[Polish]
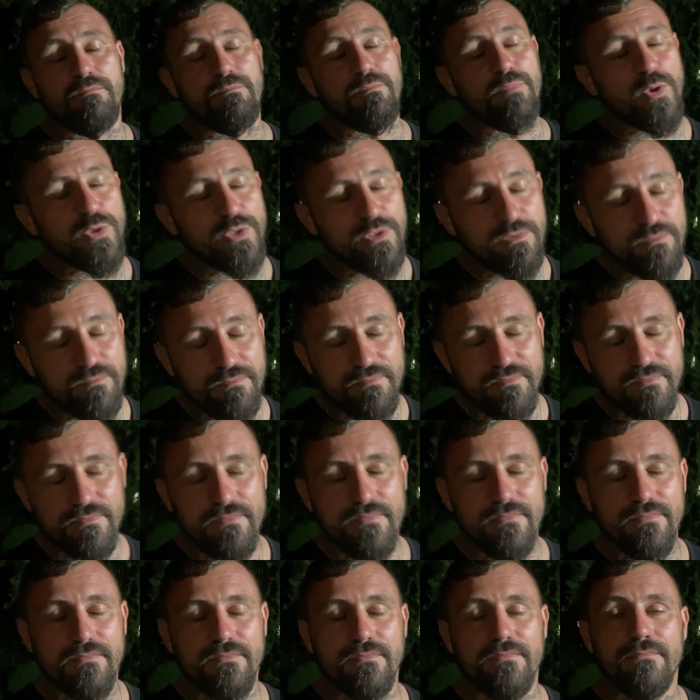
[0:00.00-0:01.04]
Po nim
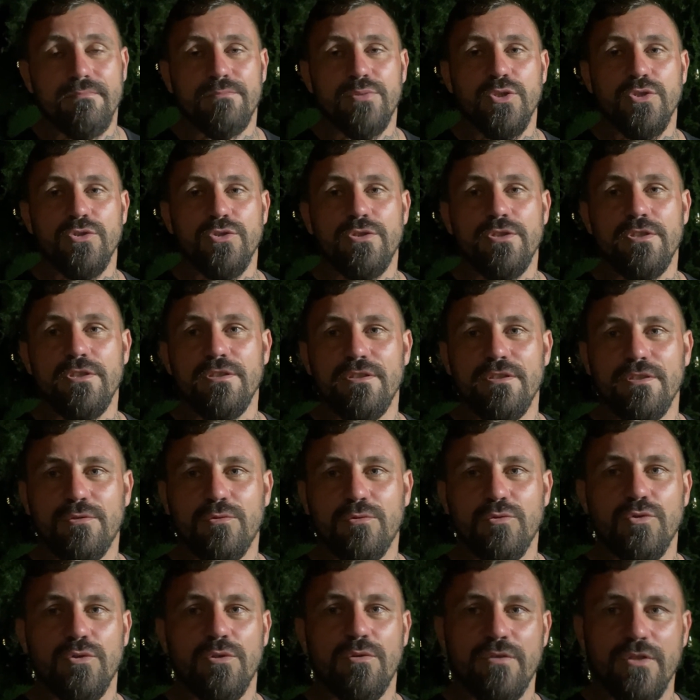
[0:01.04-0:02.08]
mm, przyszli inni,
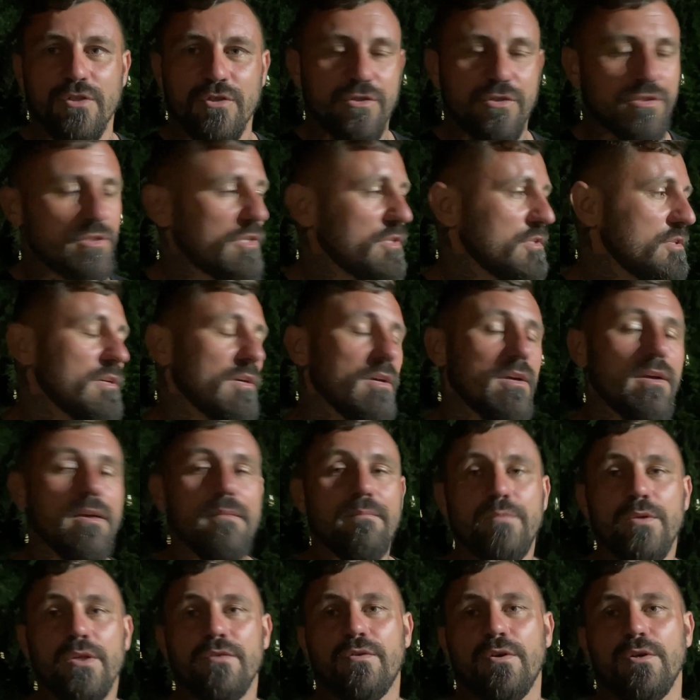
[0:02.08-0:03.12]
którzy również chcieli.
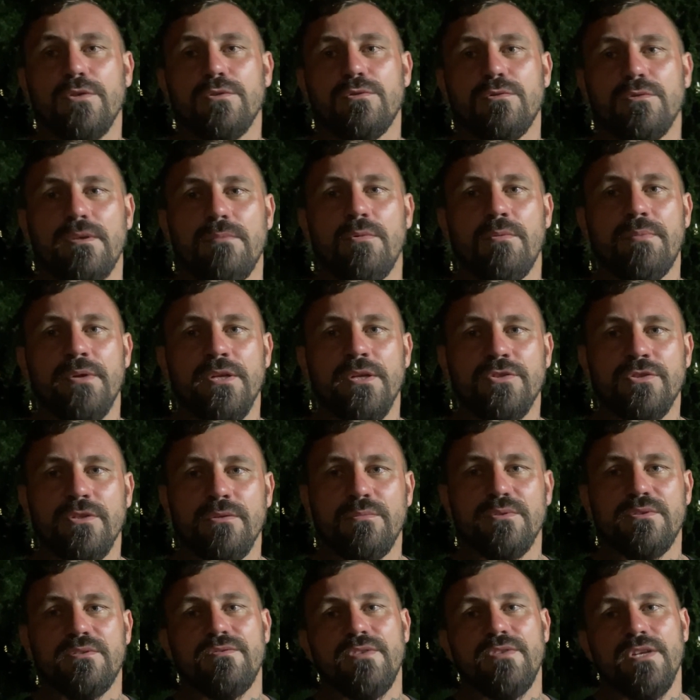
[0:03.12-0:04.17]
No i w końcu temu
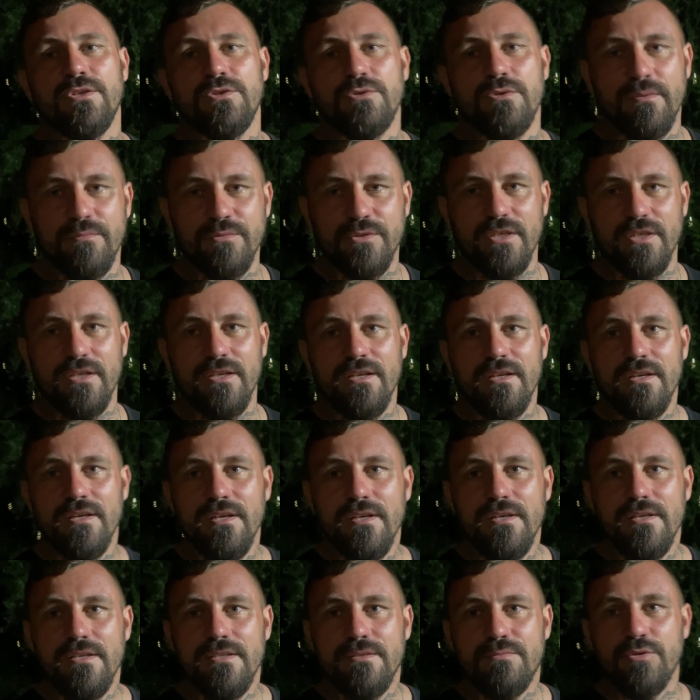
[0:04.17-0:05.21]
pierwszemu stwierdziłem, że
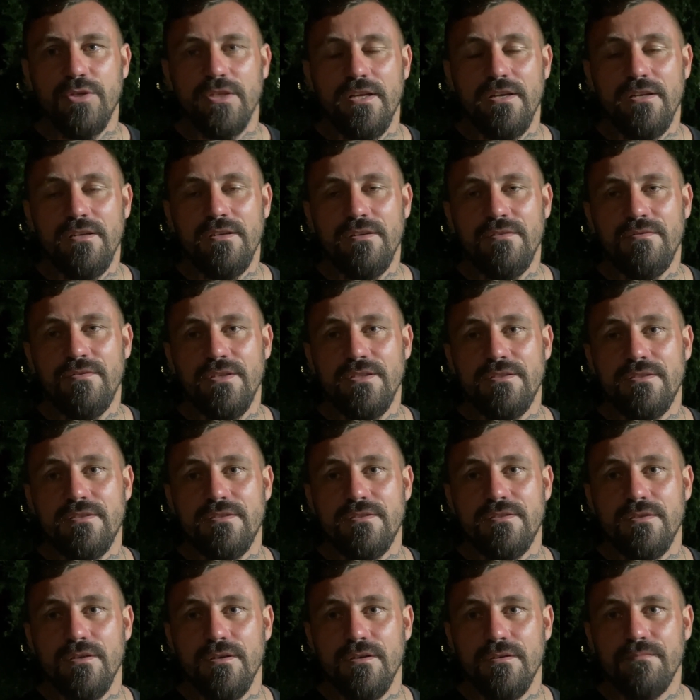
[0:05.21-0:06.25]
sprzedaję. Więc
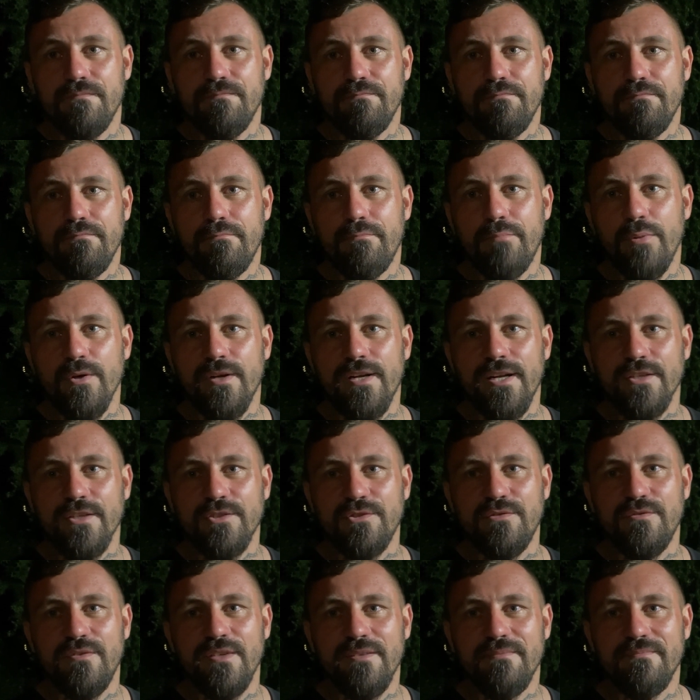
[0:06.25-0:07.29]
co po
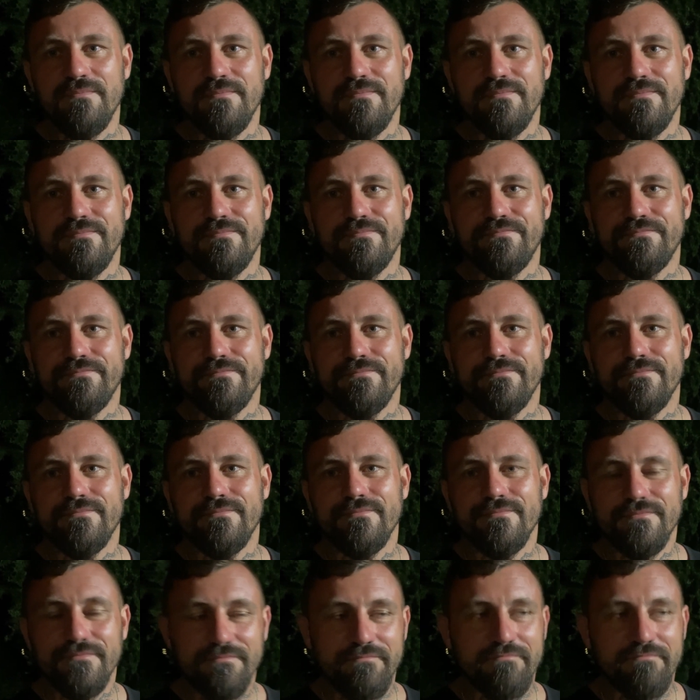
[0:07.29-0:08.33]
Kadziwie?
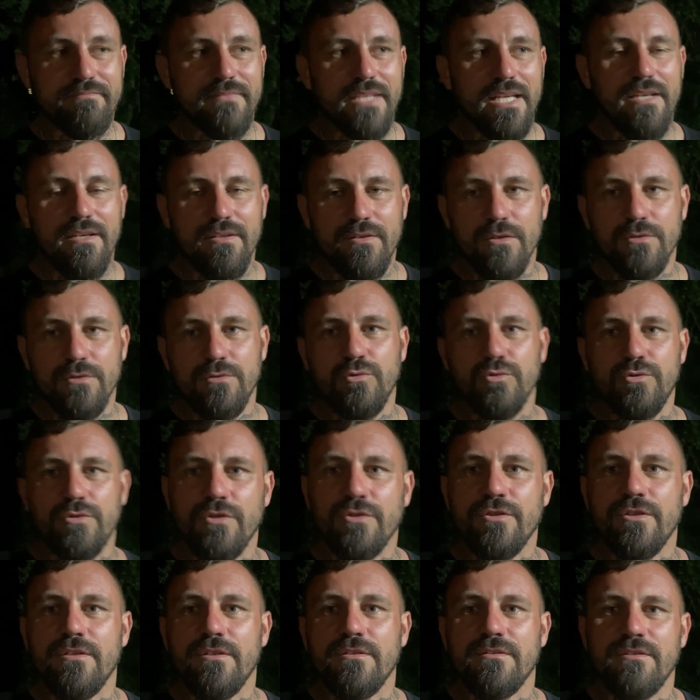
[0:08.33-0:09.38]
No cóż,
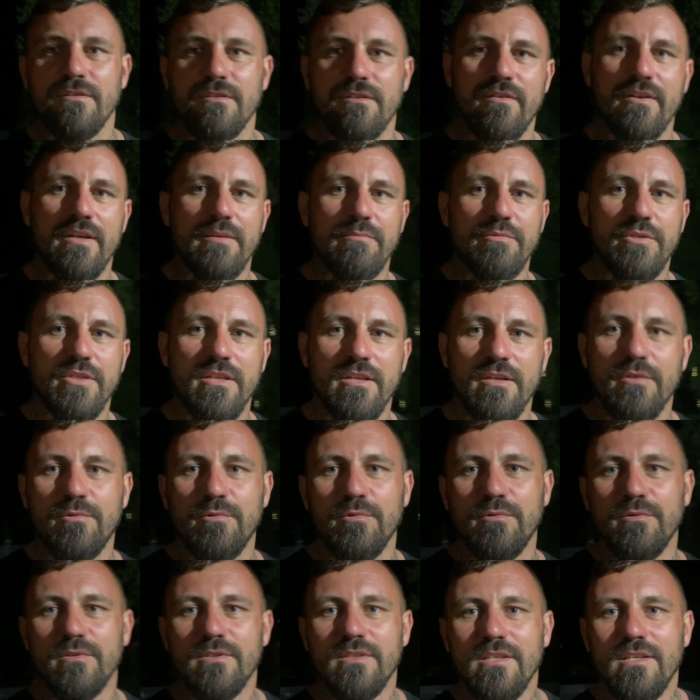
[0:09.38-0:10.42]
troszkę rozglądałem się na
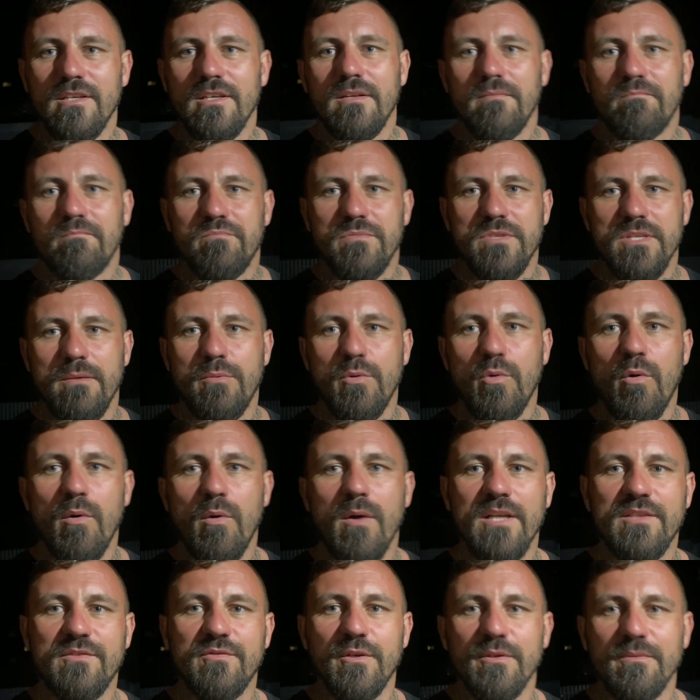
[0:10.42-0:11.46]
rynku, nie było
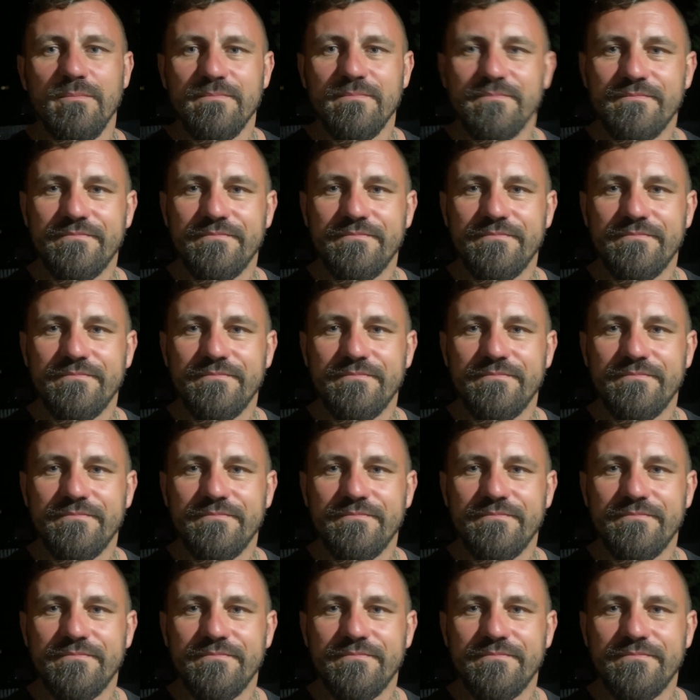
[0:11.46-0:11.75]
łatwo.